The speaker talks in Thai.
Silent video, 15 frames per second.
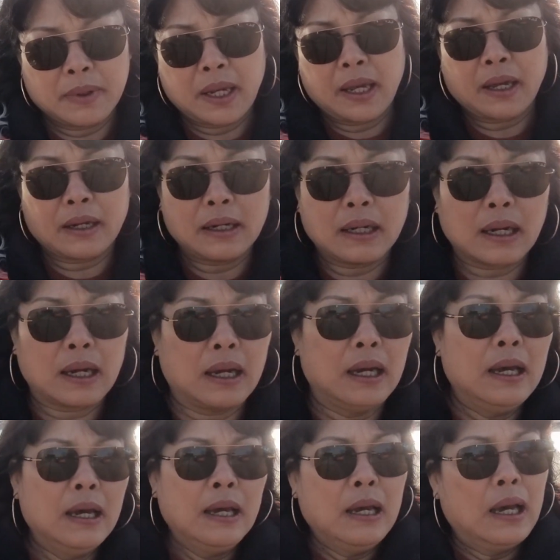มแข็งแล้วก็
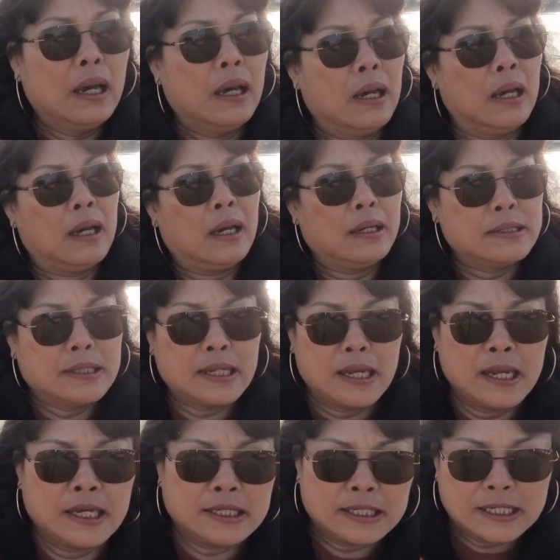สี
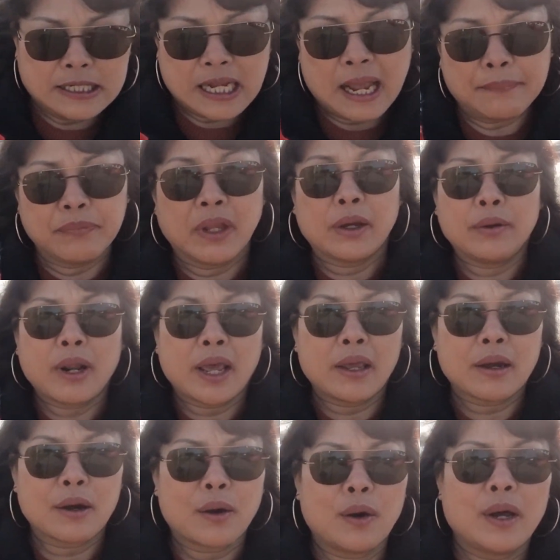เหตุสีถ้ำแนวใด
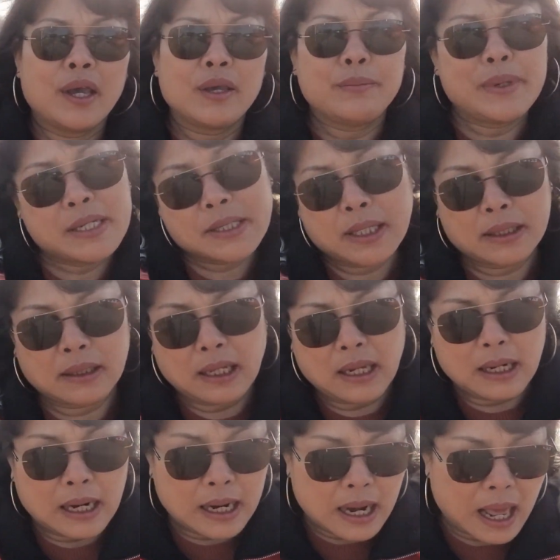ก็ขอให้มีสติ
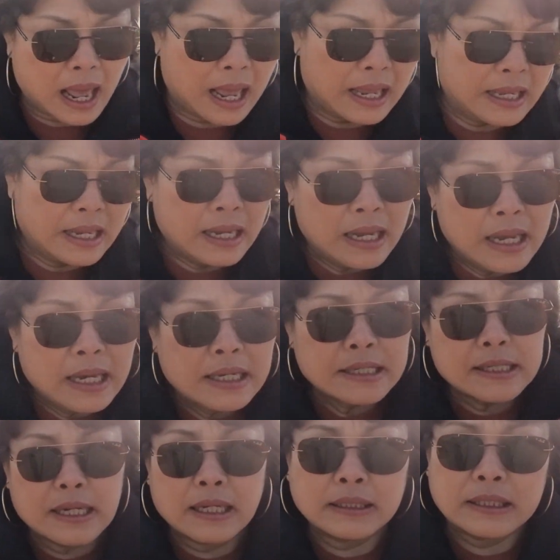หลา
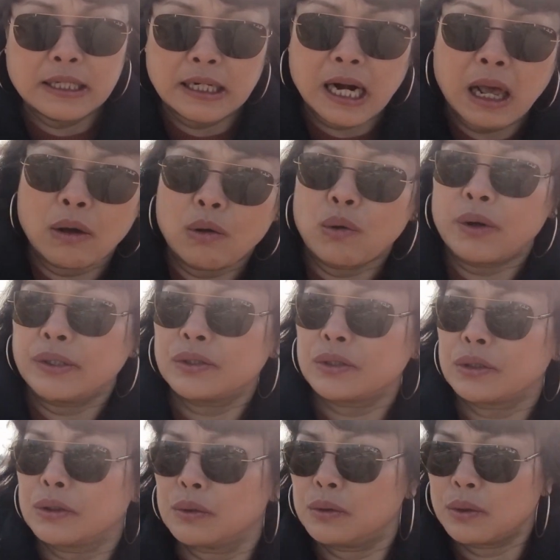ยๆ สิ่งที่เราควรจะ
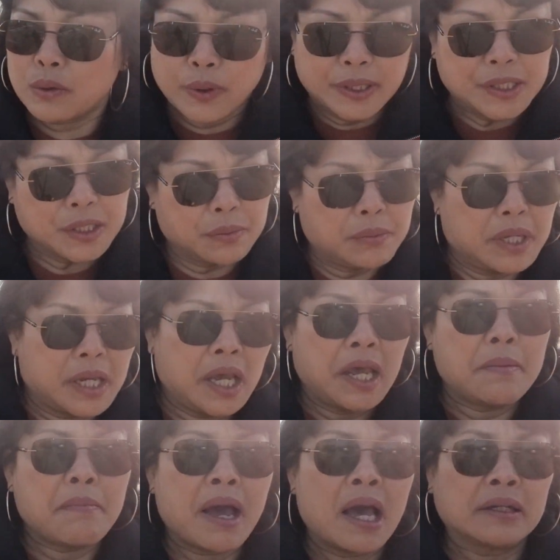รู้ ควรจะมีให้
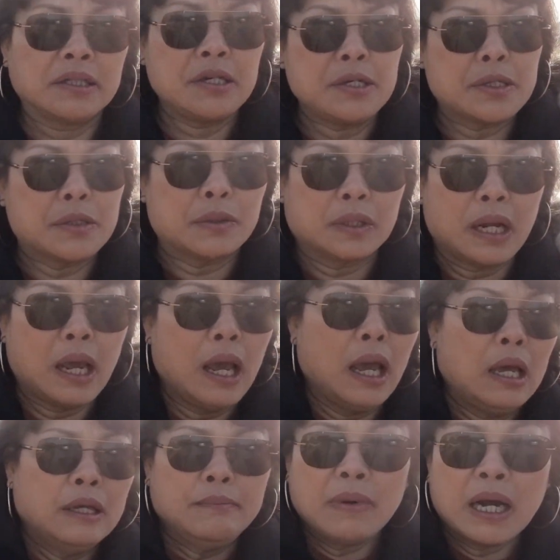มากที่สุด
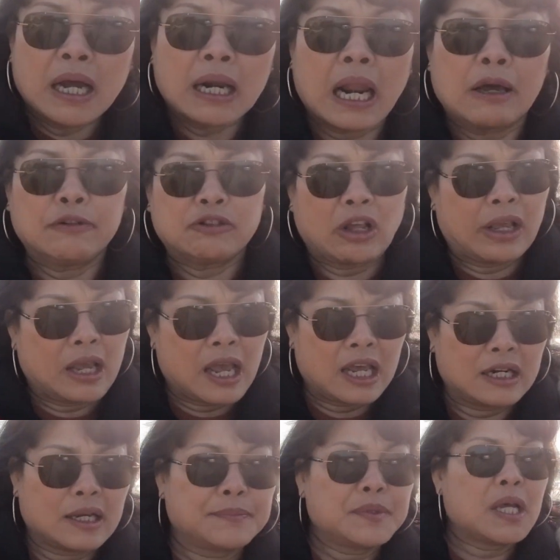เมื่อเราแต่งงาน
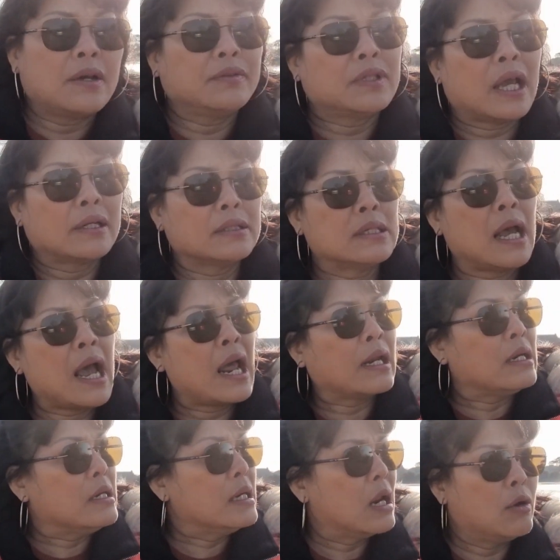กับชาวต่างชาติห
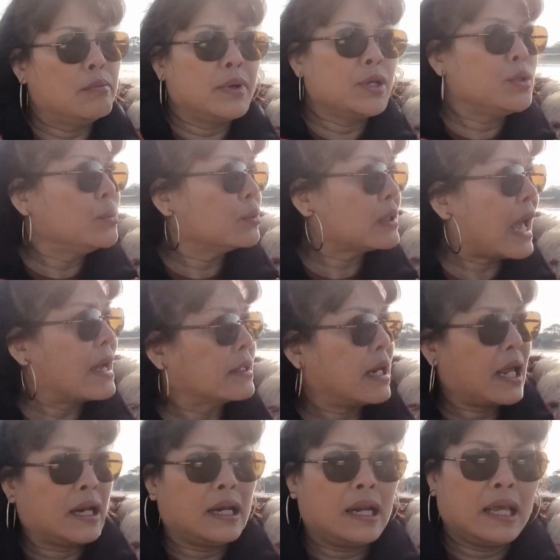รือเรามาอยู่ต่างแด
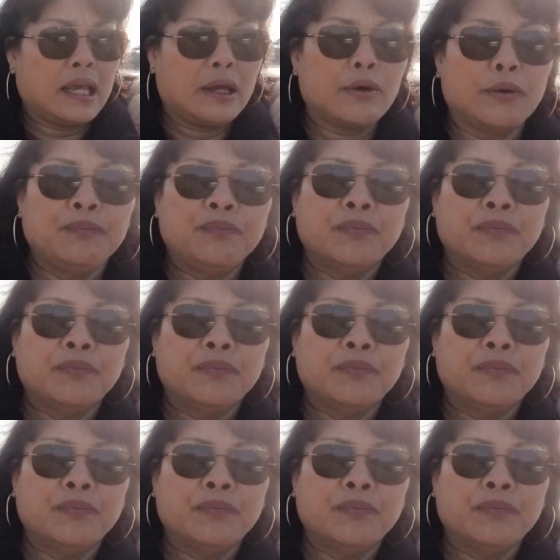นแล้ว